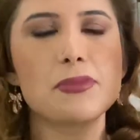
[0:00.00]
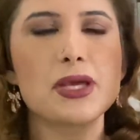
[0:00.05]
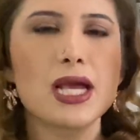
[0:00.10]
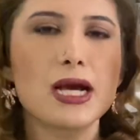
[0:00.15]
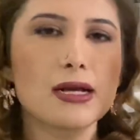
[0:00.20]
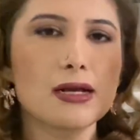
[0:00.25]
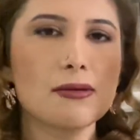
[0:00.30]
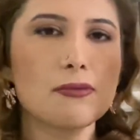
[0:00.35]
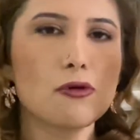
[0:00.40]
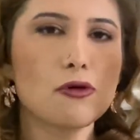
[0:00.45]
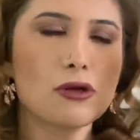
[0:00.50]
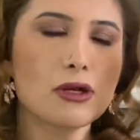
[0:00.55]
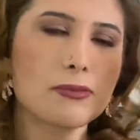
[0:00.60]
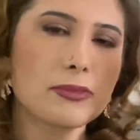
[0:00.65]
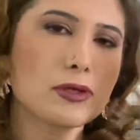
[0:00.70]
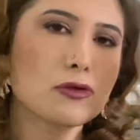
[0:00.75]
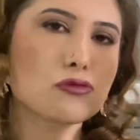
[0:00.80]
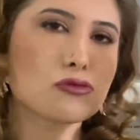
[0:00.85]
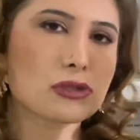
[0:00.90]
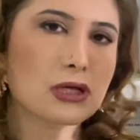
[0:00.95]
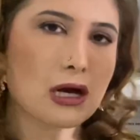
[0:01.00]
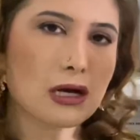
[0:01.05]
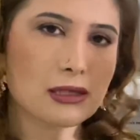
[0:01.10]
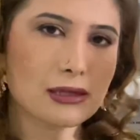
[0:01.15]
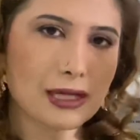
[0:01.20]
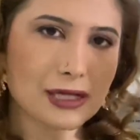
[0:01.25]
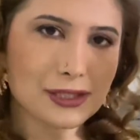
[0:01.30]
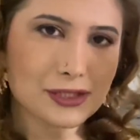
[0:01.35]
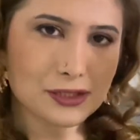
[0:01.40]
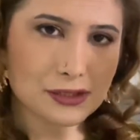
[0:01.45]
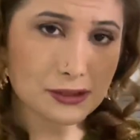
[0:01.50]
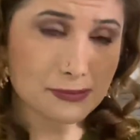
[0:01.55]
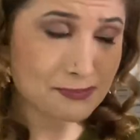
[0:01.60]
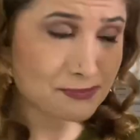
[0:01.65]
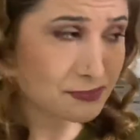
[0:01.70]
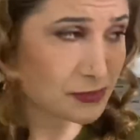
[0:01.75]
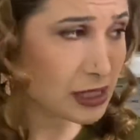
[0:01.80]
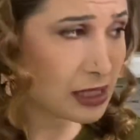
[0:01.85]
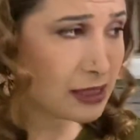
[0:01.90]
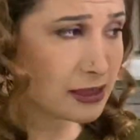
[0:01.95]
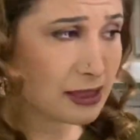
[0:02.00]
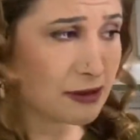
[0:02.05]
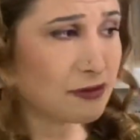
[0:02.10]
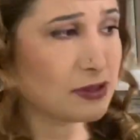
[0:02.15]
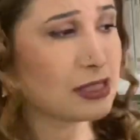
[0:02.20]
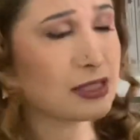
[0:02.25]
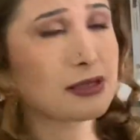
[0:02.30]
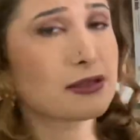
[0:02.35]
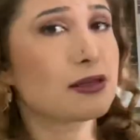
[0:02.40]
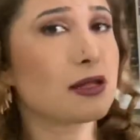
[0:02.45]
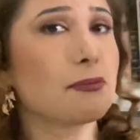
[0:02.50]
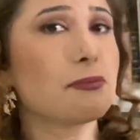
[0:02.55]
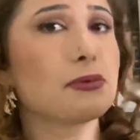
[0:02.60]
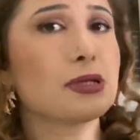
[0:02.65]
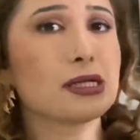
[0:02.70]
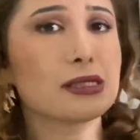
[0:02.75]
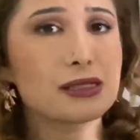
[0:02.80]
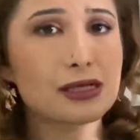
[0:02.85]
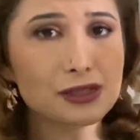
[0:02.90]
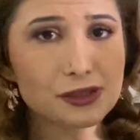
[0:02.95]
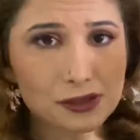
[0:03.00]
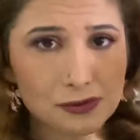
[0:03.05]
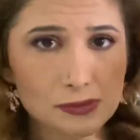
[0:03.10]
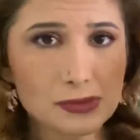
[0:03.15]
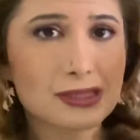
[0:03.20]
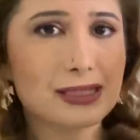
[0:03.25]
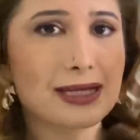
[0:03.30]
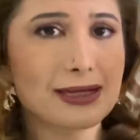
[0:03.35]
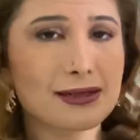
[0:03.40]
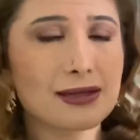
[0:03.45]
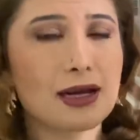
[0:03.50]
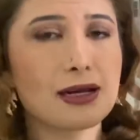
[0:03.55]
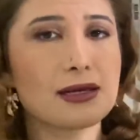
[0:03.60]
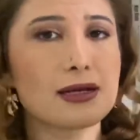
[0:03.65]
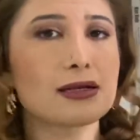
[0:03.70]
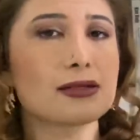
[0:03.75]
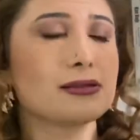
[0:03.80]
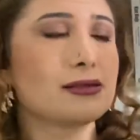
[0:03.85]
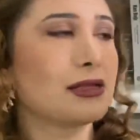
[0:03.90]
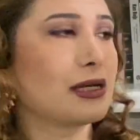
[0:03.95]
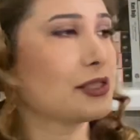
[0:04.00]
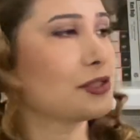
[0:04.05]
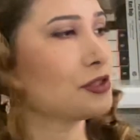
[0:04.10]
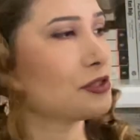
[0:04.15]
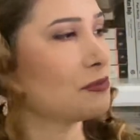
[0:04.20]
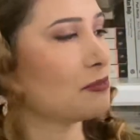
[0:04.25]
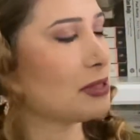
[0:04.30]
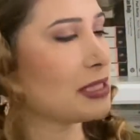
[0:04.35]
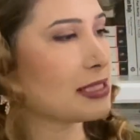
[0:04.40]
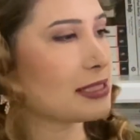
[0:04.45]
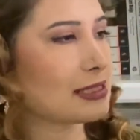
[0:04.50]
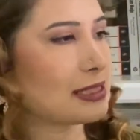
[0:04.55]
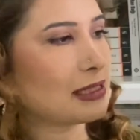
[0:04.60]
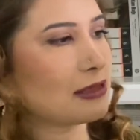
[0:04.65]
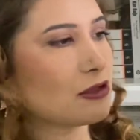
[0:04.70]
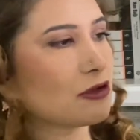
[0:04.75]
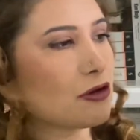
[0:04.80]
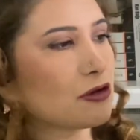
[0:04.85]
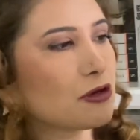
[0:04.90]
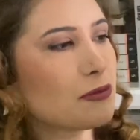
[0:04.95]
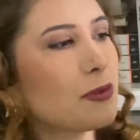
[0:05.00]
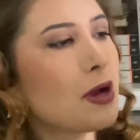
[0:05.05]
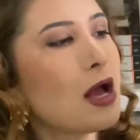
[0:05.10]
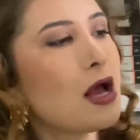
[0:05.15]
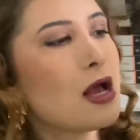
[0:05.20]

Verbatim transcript: Bir ara böyle bir uzaklaştım yayın evinin kitaplarından. Şimdi tekrar yakınlaştığımı hissediyorum.